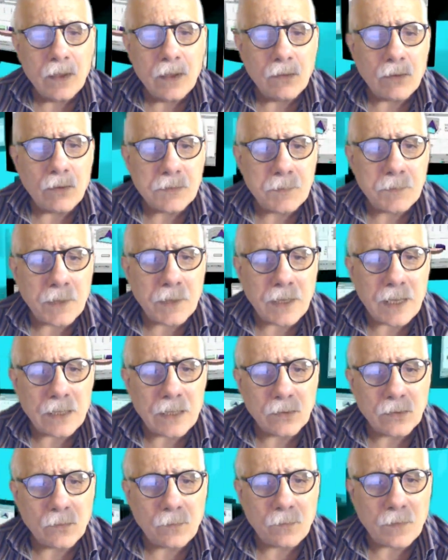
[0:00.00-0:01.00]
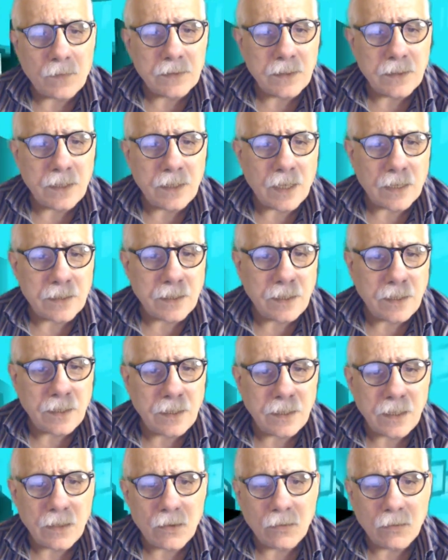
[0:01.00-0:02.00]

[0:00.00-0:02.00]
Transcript: Lo ha spiegato Fadia Chichi,